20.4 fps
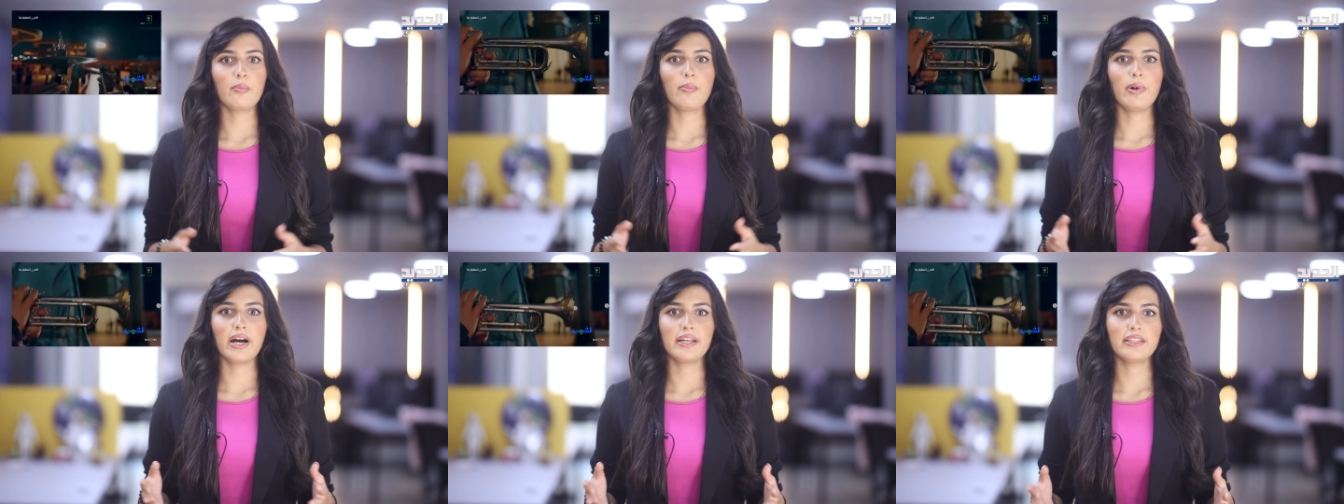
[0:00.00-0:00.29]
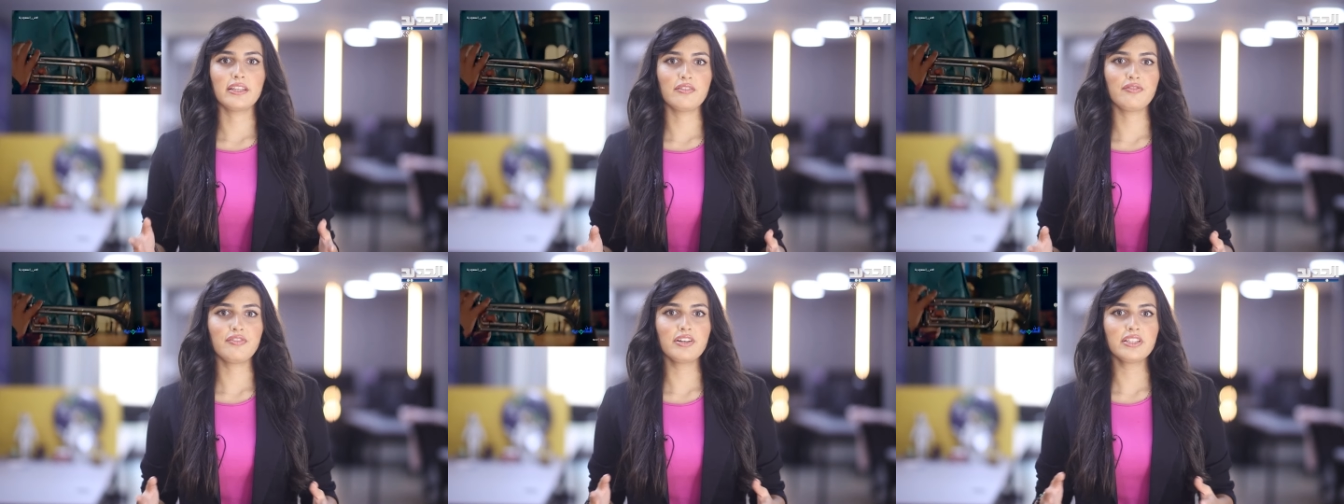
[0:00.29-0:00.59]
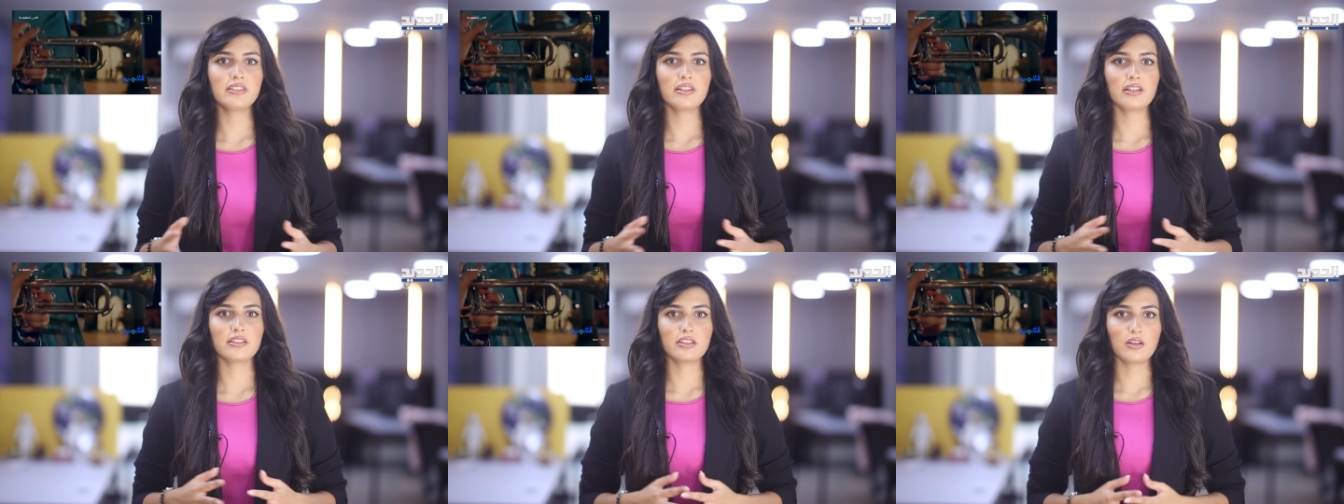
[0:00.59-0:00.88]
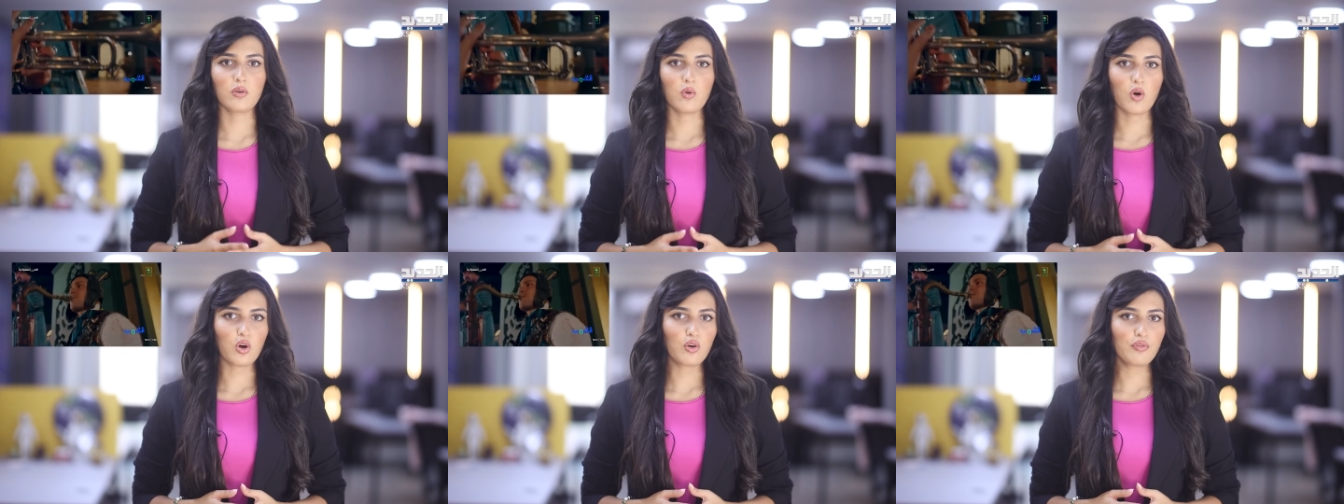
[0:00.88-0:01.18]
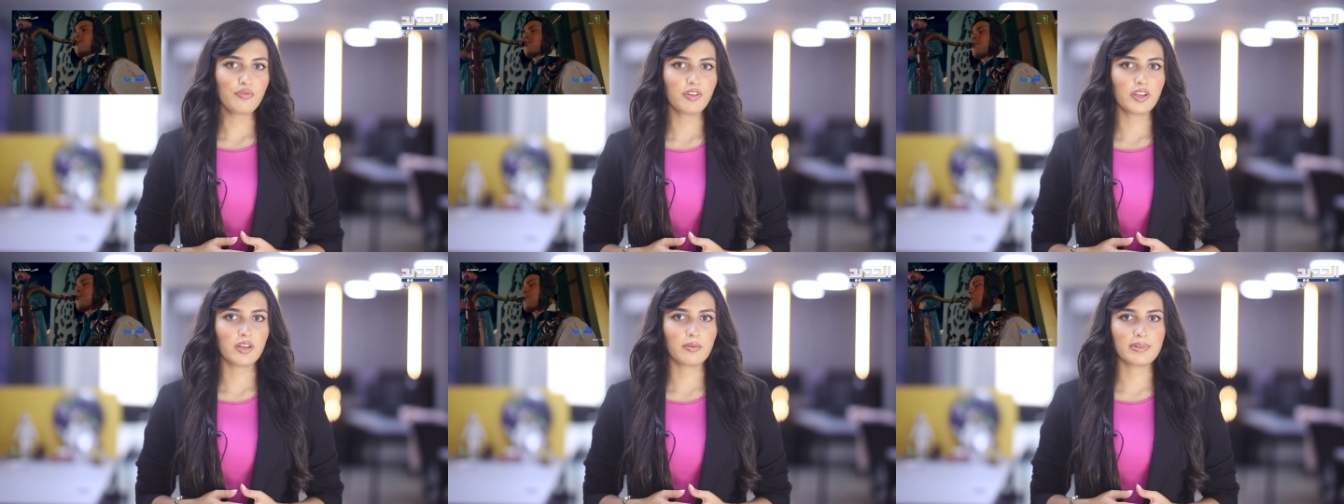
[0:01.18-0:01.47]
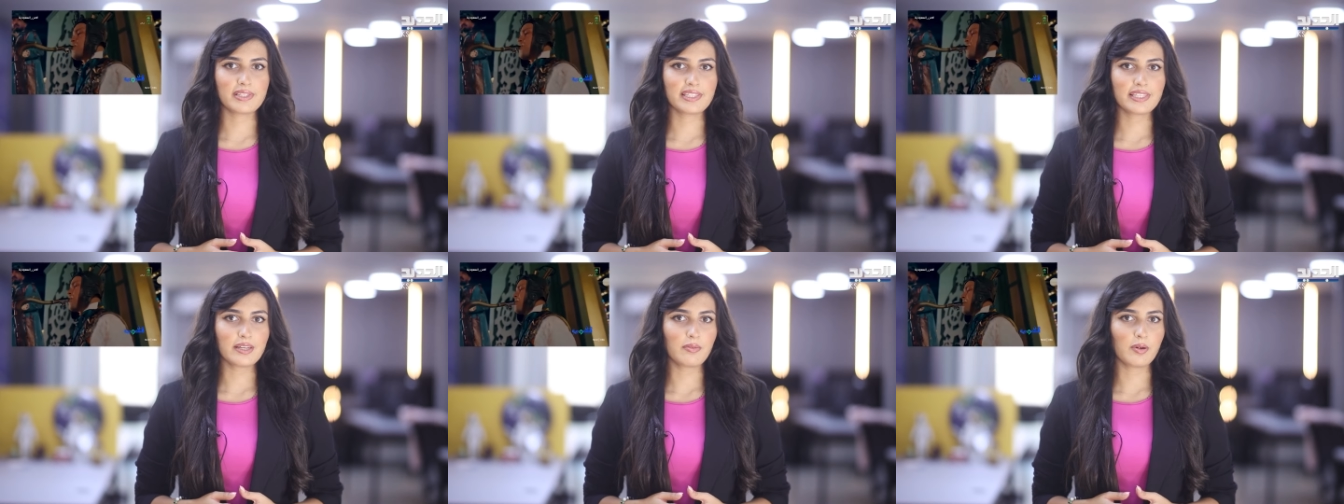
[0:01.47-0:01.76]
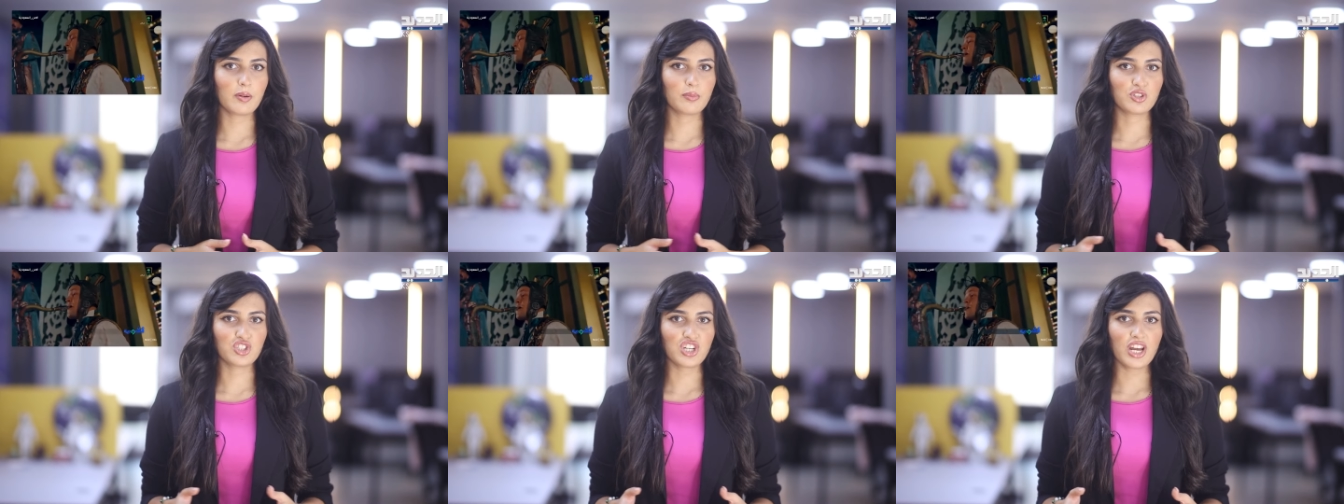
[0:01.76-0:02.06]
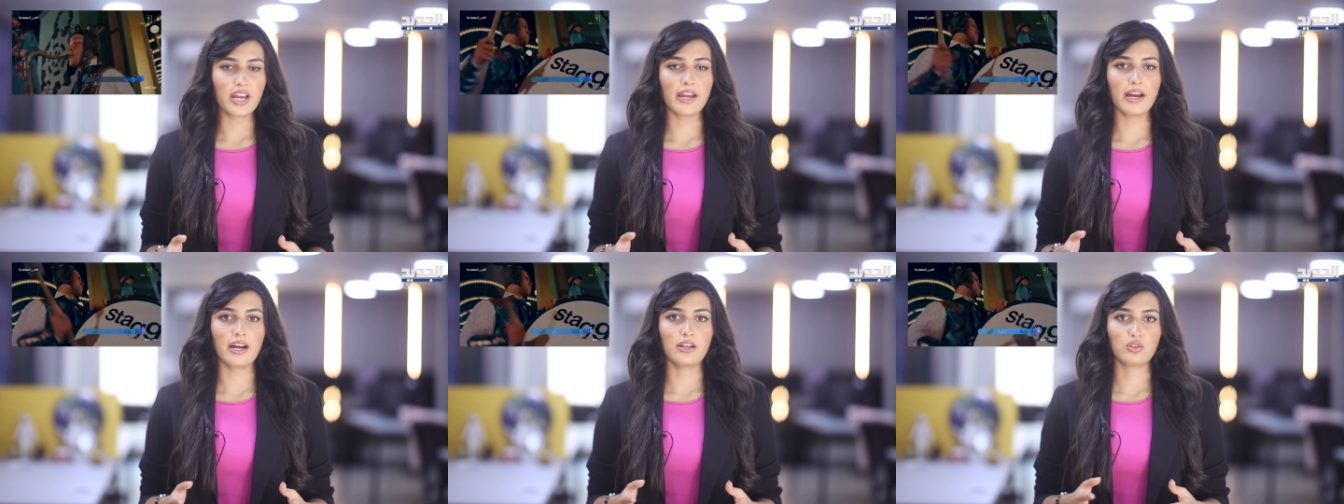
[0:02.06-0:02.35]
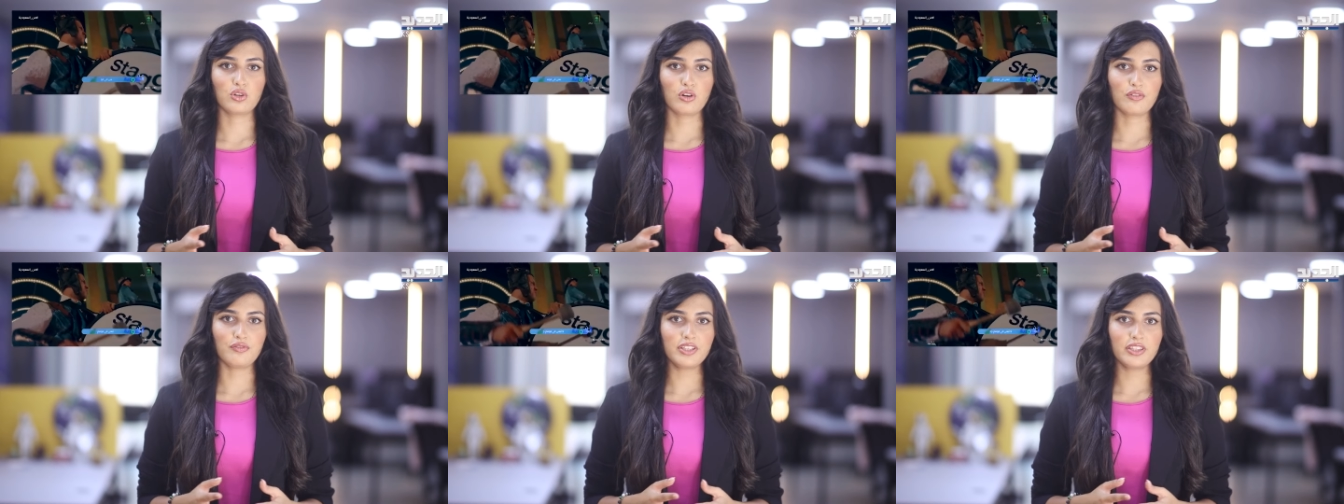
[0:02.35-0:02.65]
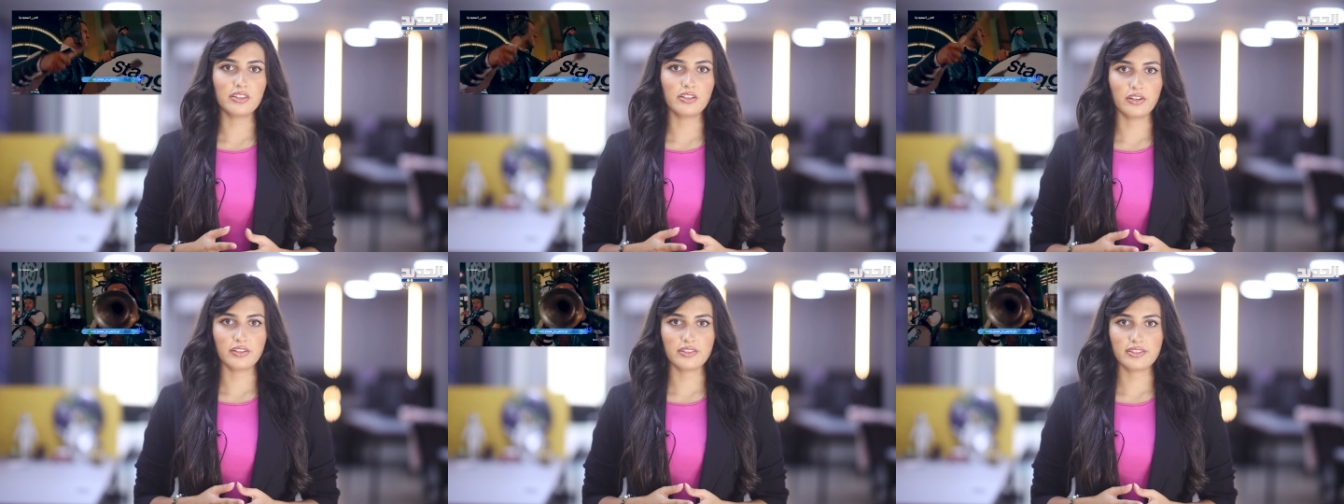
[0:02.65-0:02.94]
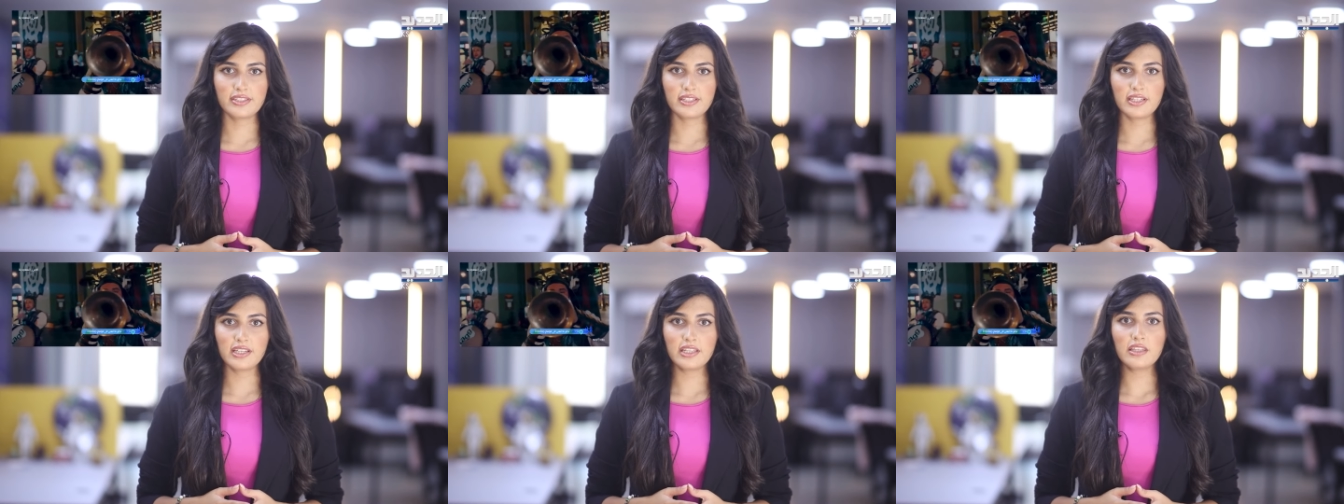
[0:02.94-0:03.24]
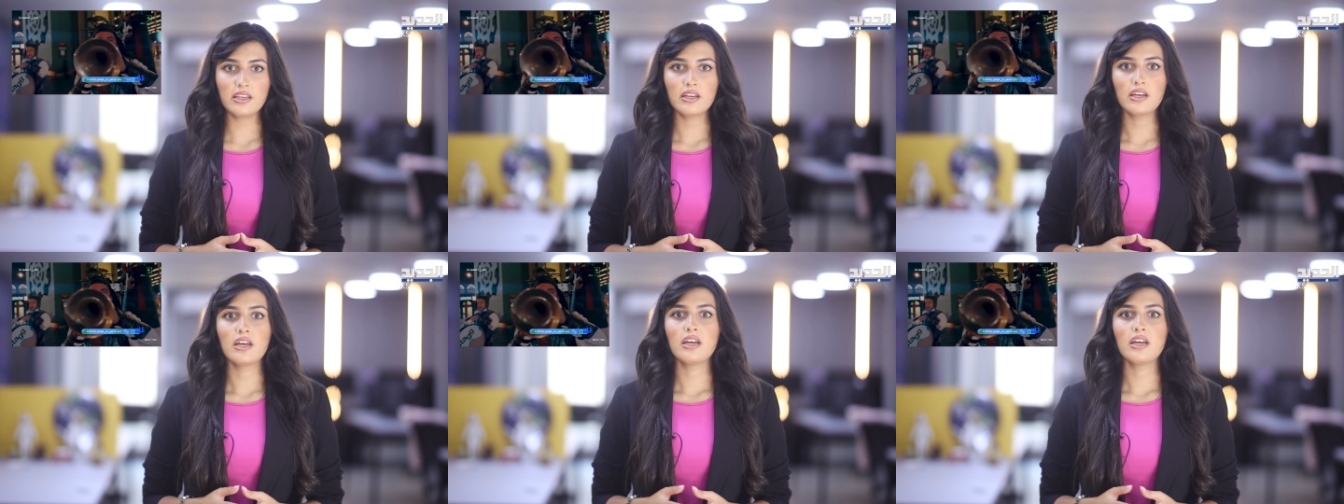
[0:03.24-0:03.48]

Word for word: بعد فترة توقفه بسبب جائحة كوفيد 19